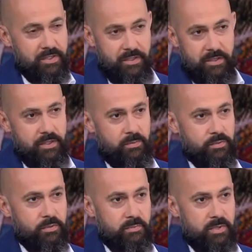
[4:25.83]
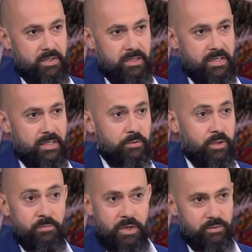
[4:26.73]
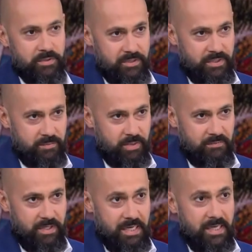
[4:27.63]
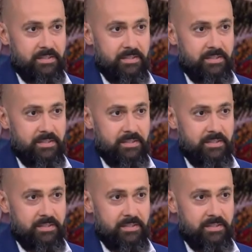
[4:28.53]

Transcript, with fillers: Николая Микухамакаи, который боролся за эти права.